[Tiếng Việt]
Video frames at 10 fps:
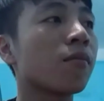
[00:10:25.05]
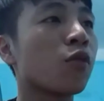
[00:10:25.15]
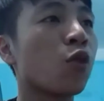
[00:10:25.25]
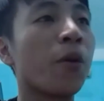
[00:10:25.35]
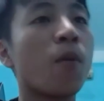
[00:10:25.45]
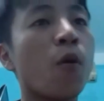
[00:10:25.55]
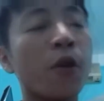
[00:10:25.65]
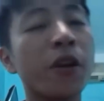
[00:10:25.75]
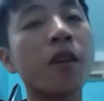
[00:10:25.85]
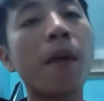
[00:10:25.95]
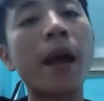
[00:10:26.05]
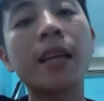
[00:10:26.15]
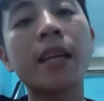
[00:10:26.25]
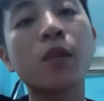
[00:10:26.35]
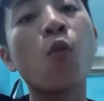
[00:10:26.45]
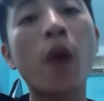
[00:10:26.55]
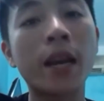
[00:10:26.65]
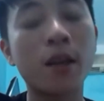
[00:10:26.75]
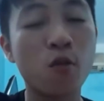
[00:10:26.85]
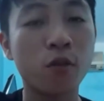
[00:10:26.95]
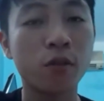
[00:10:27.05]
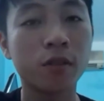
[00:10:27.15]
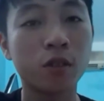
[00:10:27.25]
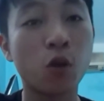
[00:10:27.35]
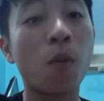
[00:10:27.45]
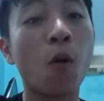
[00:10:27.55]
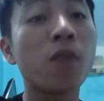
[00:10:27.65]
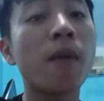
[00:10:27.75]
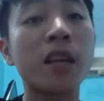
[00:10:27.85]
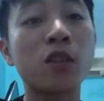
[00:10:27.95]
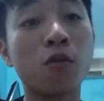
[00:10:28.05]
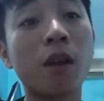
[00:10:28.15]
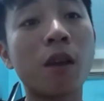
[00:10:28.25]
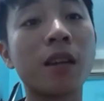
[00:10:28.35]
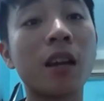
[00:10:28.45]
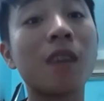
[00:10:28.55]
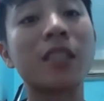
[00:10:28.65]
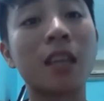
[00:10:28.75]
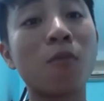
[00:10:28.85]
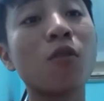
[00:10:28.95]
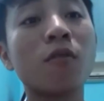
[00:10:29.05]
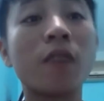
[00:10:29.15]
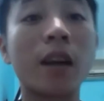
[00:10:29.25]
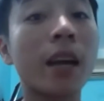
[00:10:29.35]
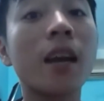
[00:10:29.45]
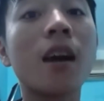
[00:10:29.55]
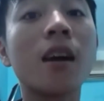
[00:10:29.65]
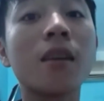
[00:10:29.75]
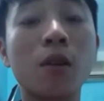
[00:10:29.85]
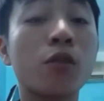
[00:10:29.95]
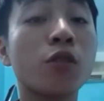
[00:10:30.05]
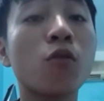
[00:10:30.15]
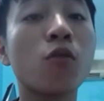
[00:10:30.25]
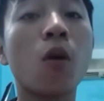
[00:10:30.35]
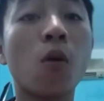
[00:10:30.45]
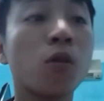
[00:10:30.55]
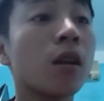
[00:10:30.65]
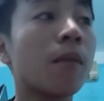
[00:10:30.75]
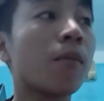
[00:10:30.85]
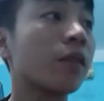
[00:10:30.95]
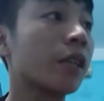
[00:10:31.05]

ruồi mũi nó bay xung quanh luôn rồi mũi nó bay xung quanh mình nơi mình sống luôn và cái nơi mà cô chú ngủ đó là